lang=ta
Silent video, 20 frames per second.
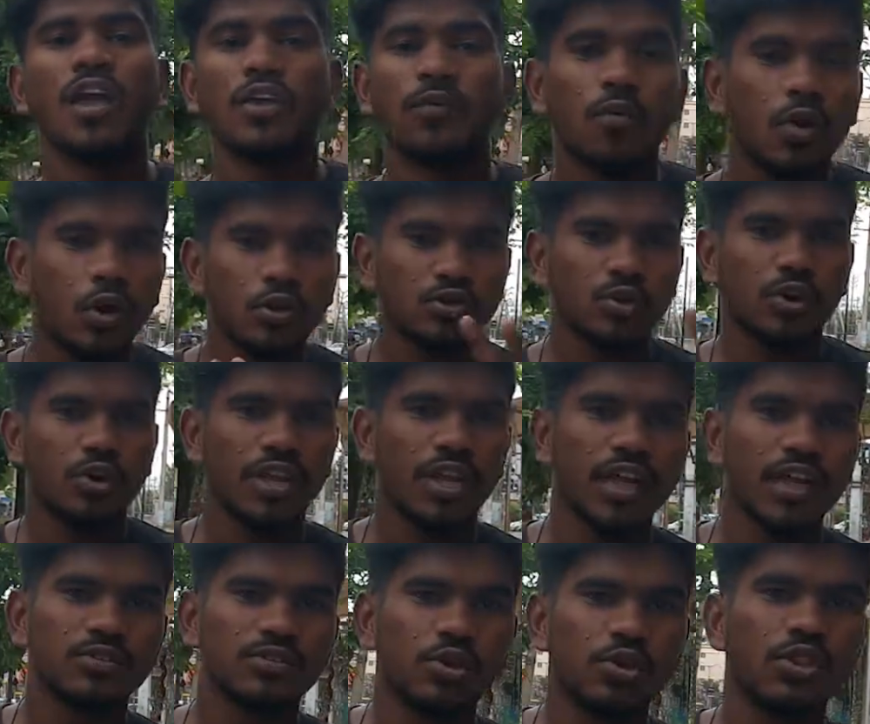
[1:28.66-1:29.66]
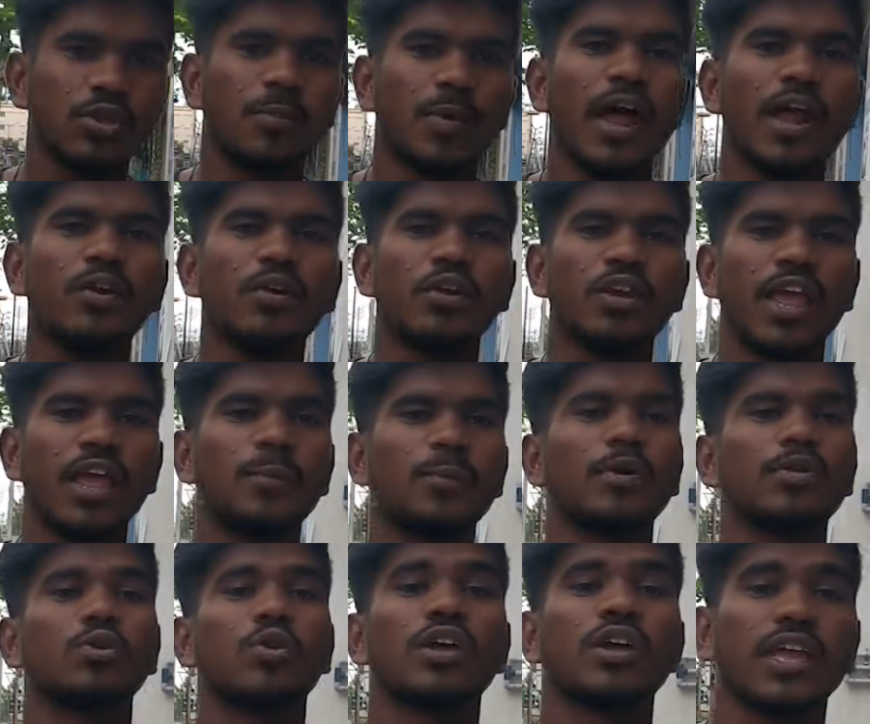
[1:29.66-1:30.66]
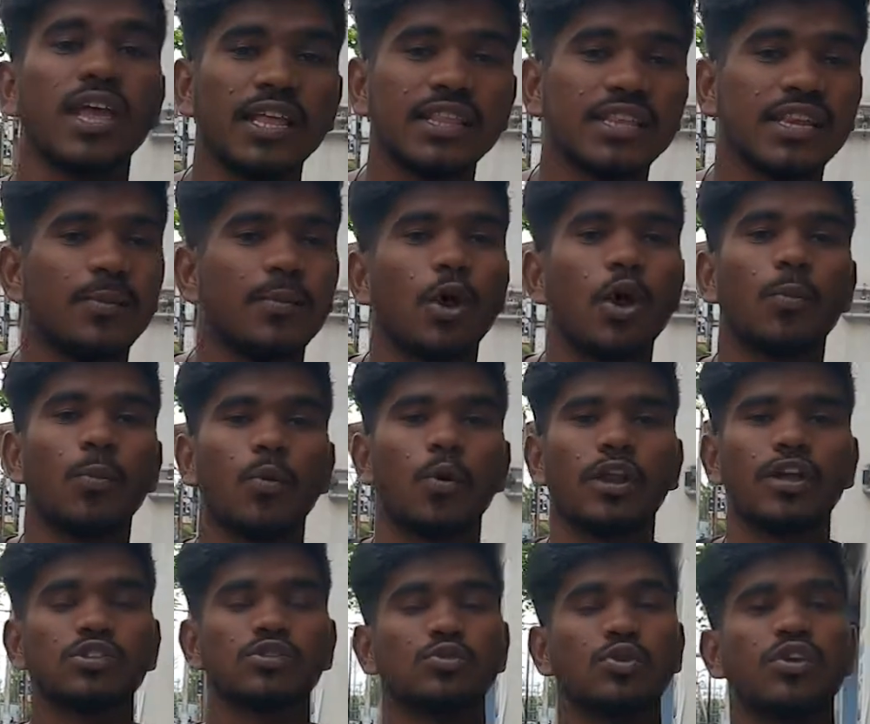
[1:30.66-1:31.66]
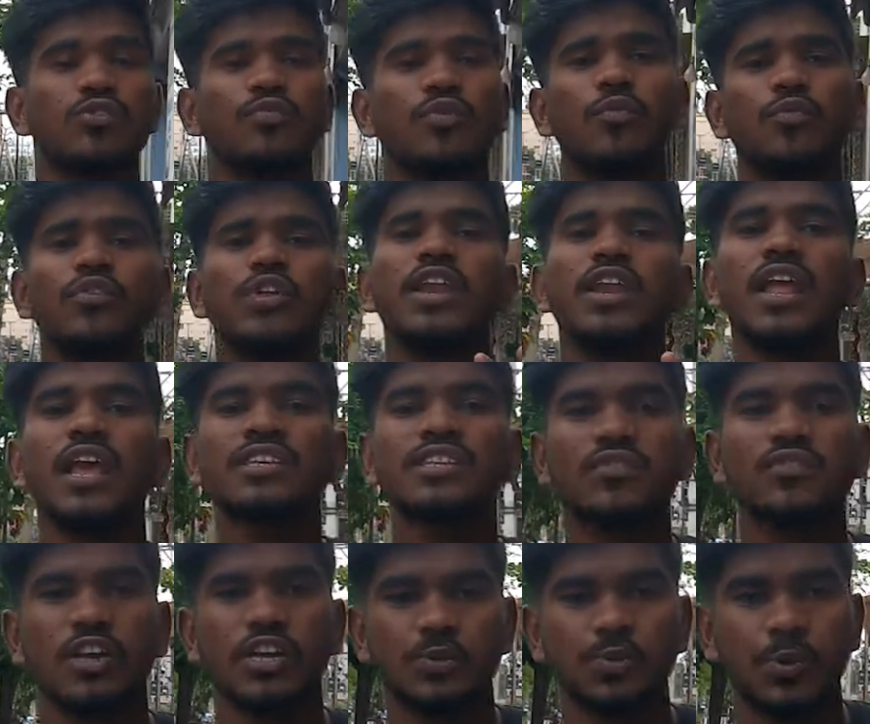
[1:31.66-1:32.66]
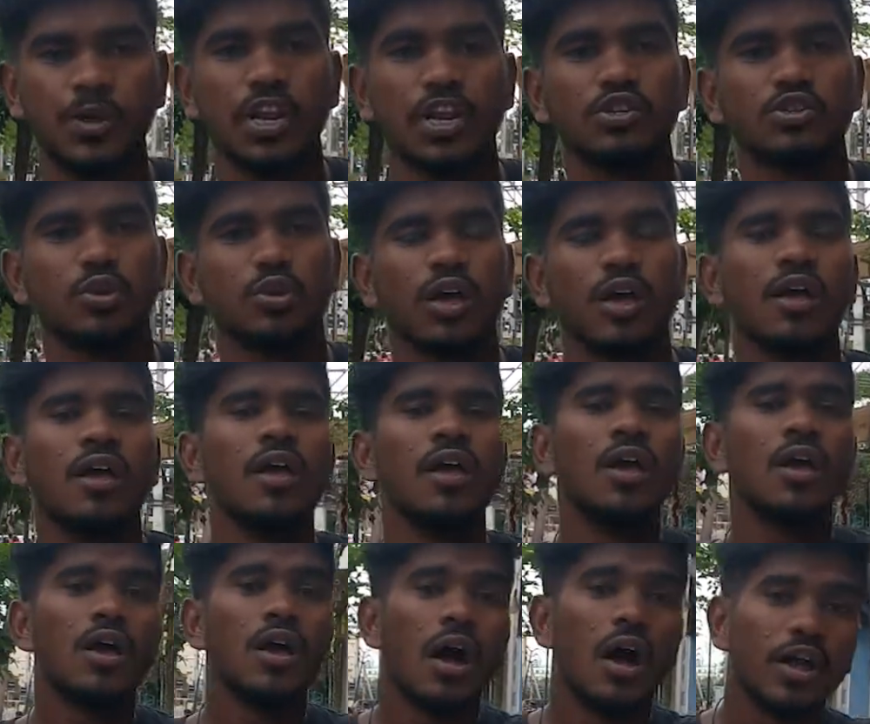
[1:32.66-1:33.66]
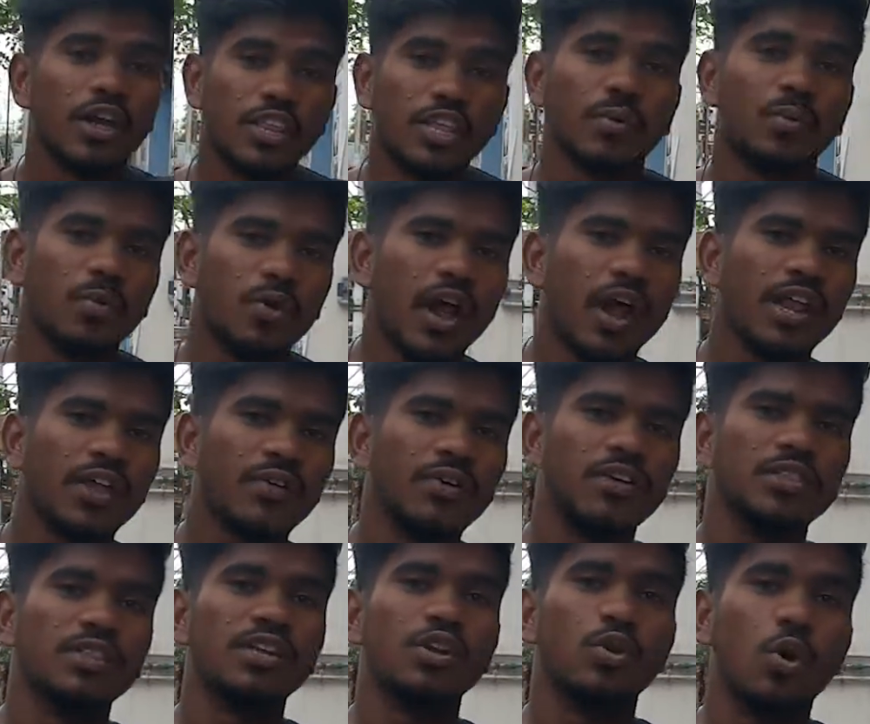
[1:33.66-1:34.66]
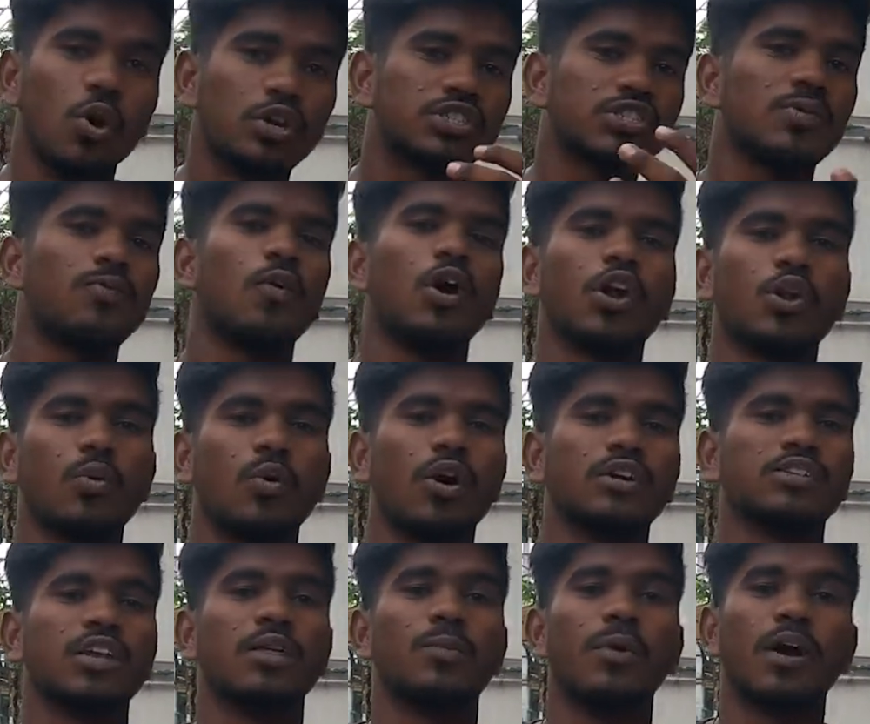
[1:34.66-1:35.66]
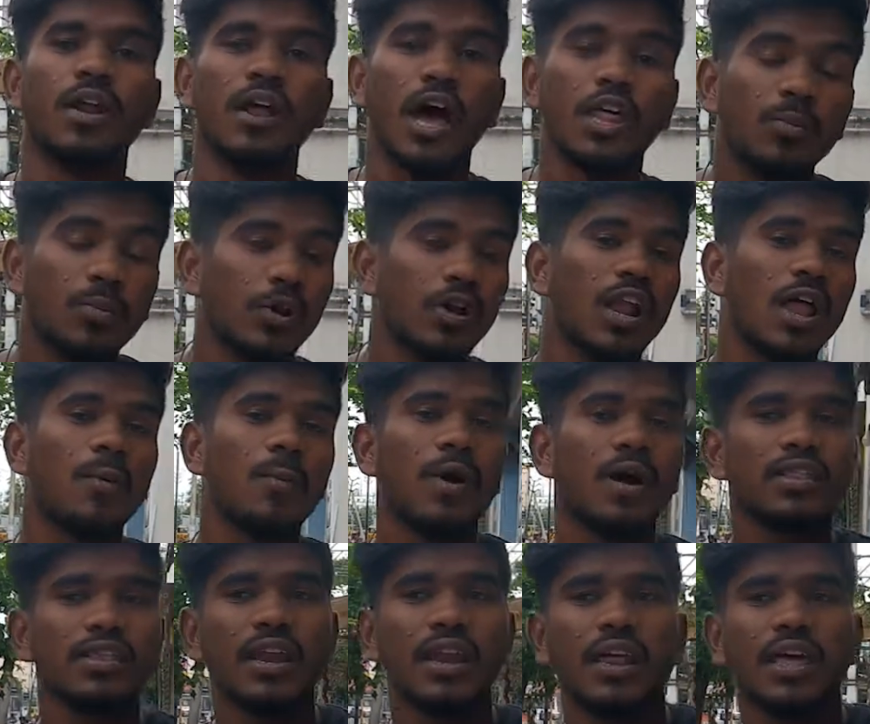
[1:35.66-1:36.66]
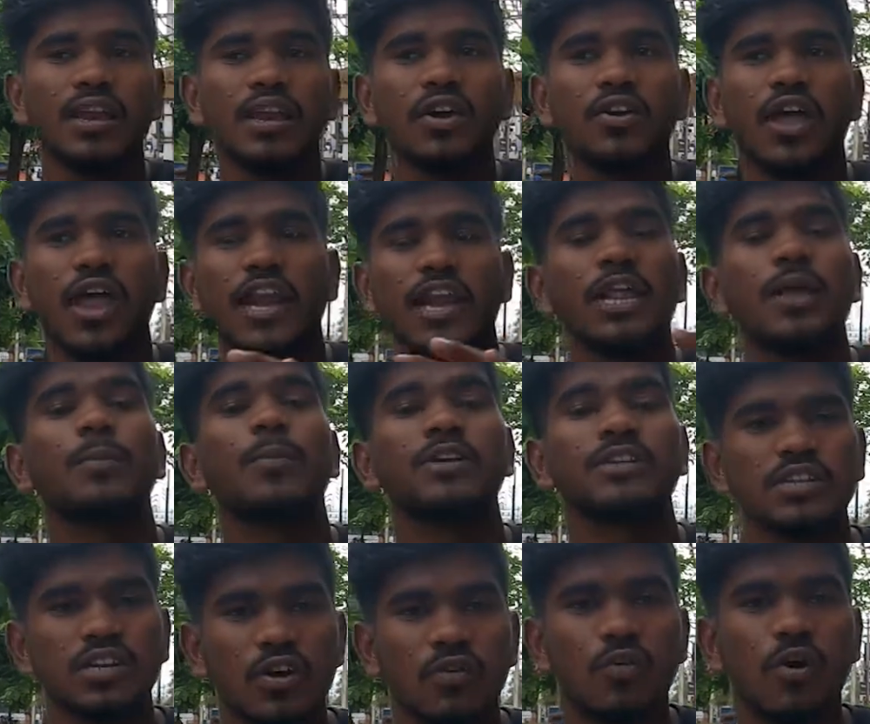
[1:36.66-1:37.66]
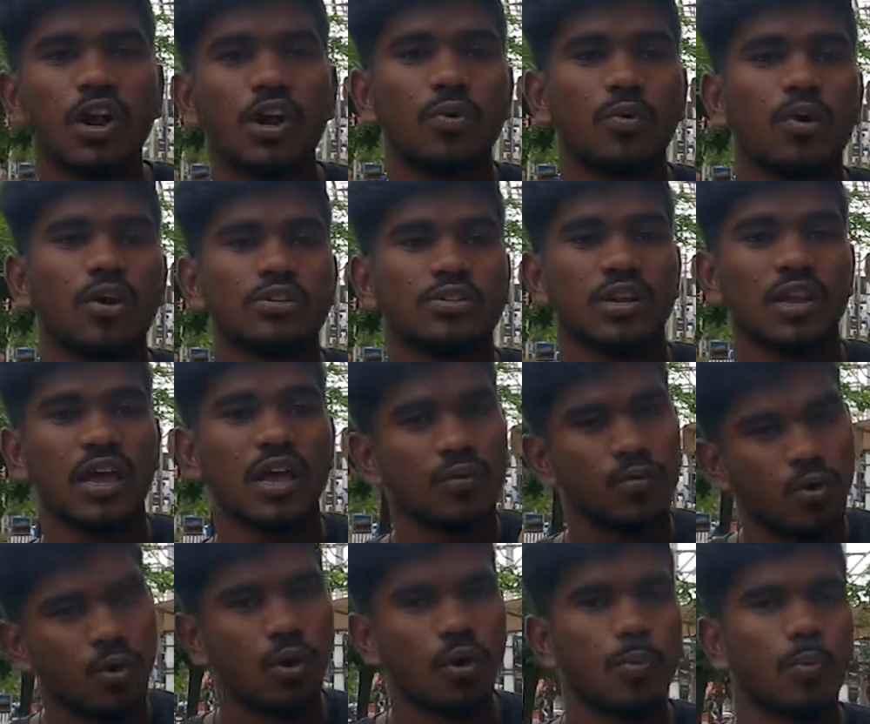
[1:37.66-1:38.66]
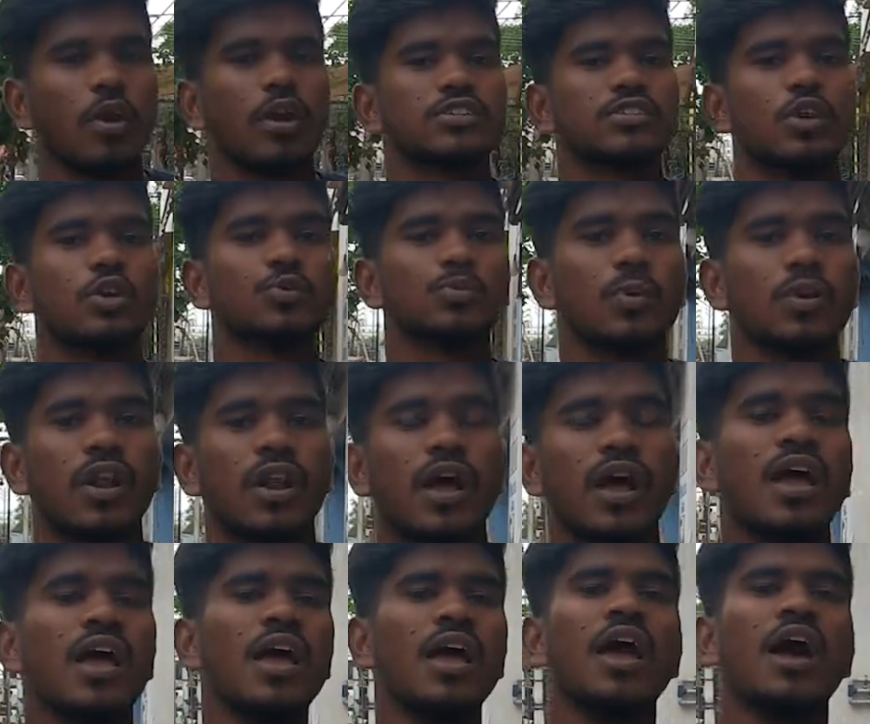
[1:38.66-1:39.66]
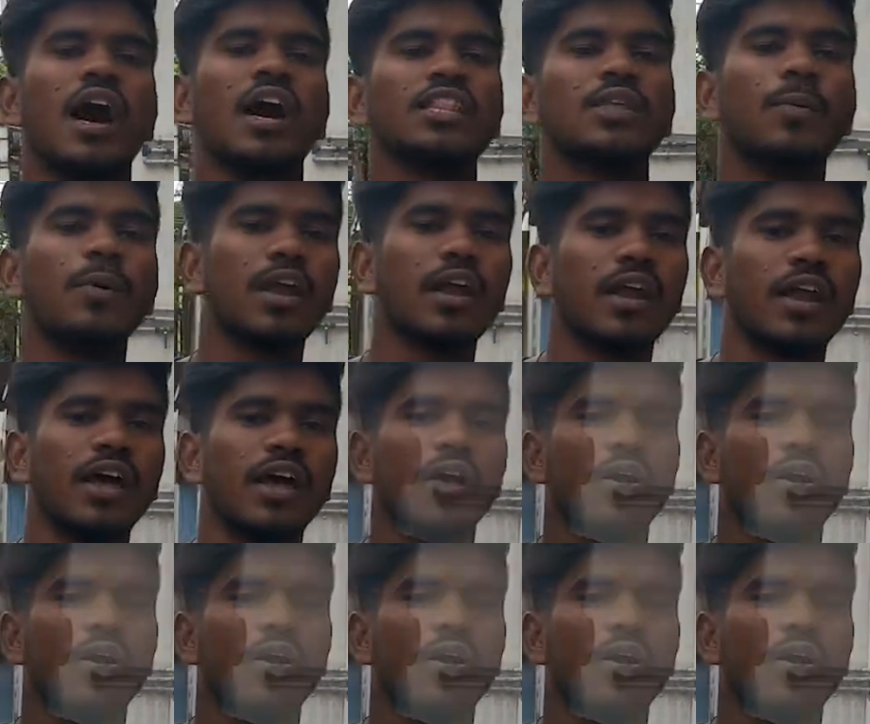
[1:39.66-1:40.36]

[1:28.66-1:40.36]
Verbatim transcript: இவ்வளோ சொல்லிட்டேன் ஸோ இந்த பிராண்டோட நேம் பார்த்தோன்னா கே த்ரீ பயோ ப்ராடக்ட்னு சொல்லி ஃபிஃப்டீன் இயர்ஸ் ஆஃப் எக்ஸ்பீரியன்ஸோட இதுக்கு முன்னாடி வந்து டோர் ஸ்டெப் வாட்டர் வாஷ் அது மாதிரி அது மட்டும் இல்லாமல் மதுரையில் இருக்க எயிட்டி பர்சன்ட் ஆஃப் வாட்டர் வாஷில் உங்களோட ப்ராடக்ட்ஸ் யூஸ் பண்ணுறாங்க அந்த மாதிரியான